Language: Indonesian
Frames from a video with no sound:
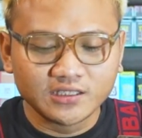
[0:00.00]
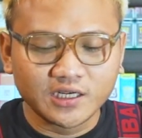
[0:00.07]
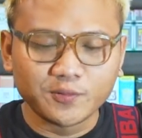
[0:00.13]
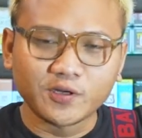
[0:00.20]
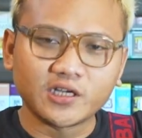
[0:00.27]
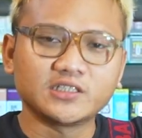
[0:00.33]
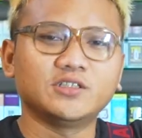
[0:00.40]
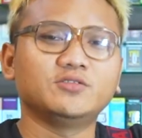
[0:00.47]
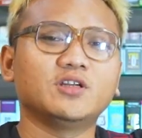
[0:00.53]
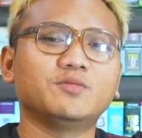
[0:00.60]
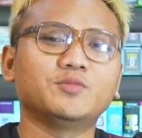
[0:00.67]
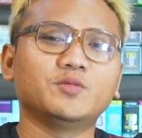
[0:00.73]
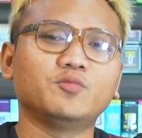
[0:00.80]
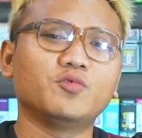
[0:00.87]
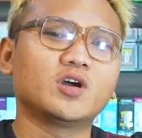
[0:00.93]
Terima kasih udah
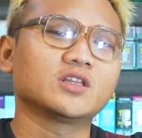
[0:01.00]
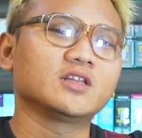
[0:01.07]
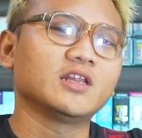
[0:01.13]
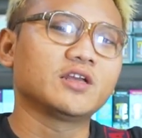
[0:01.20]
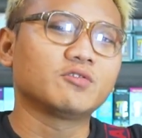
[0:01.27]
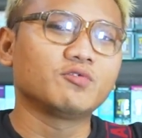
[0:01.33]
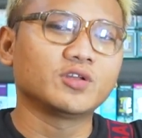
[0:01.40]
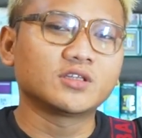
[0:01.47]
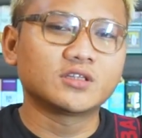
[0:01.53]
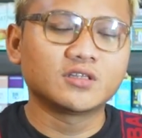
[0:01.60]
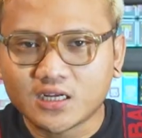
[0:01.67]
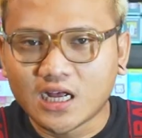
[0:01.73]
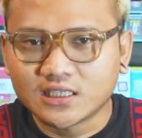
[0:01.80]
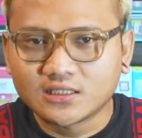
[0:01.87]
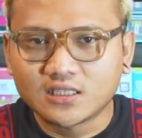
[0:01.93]
membuat liquid
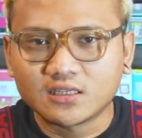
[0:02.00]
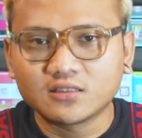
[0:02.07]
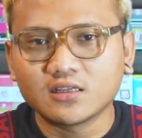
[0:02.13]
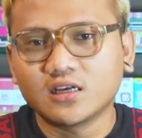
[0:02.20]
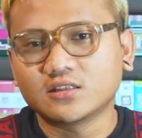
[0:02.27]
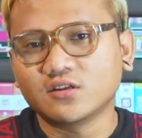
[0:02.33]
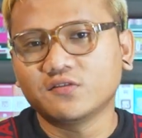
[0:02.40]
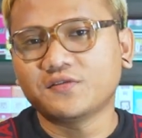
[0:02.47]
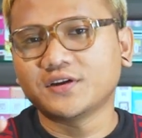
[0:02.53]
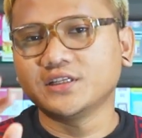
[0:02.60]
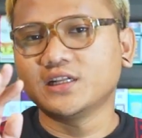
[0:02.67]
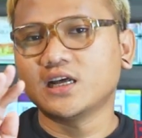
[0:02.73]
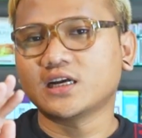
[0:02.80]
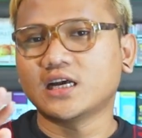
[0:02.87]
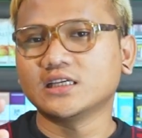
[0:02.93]
custard atau
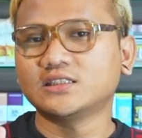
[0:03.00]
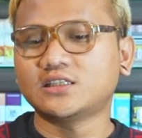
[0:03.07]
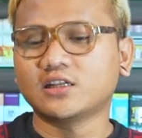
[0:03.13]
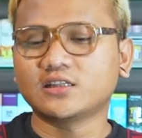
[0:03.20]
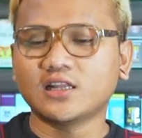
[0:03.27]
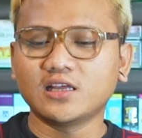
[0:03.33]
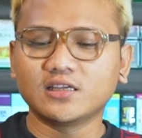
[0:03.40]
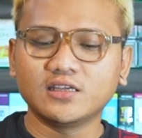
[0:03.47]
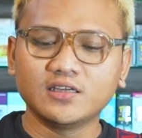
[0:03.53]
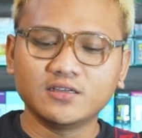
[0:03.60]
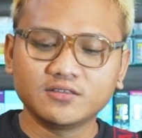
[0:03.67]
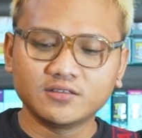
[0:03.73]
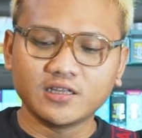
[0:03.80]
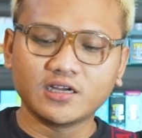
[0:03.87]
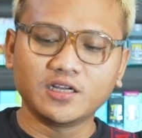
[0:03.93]
vanilla custard lagi
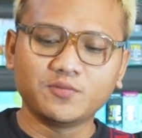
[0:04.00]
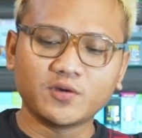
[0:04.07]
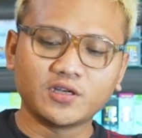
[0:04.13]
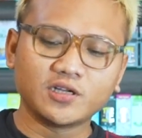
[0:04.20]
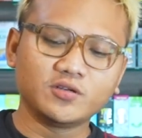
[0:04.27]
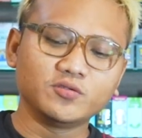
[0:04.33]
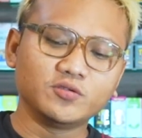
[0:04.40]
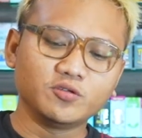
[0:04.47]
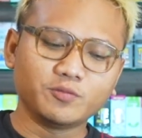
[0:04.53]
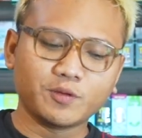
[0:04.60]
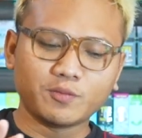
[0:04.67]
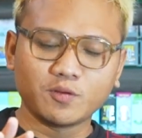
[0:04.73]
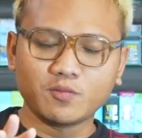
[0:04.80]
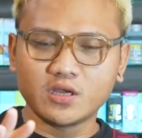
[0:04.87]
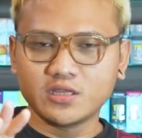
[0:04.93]
yang dimana dulu
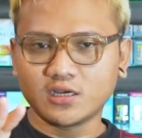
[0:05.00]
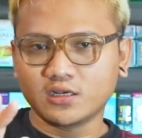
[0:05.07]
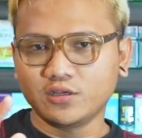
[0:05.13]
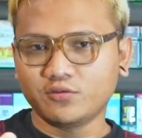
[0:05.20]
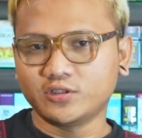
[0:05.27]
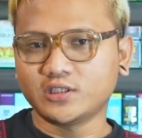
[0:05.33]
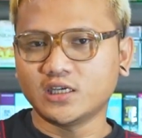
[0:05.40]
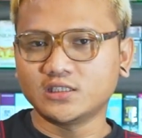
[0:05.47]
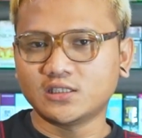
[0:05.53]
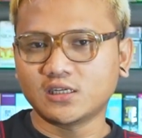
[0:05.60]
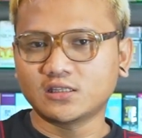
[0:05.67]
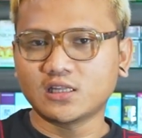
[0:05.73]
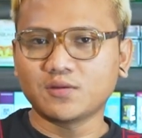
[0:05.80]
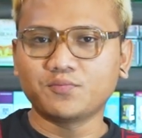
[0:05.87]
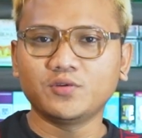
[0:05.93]
memang banyak liquid
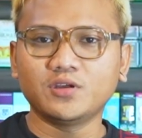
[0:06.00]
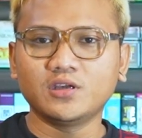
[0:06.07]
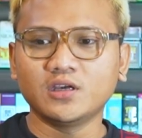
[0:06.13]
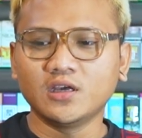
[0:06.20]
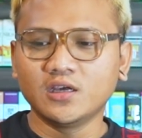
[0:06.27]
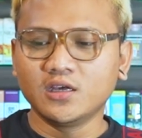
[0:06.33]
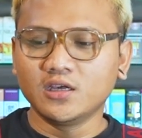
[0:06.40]
custard tapi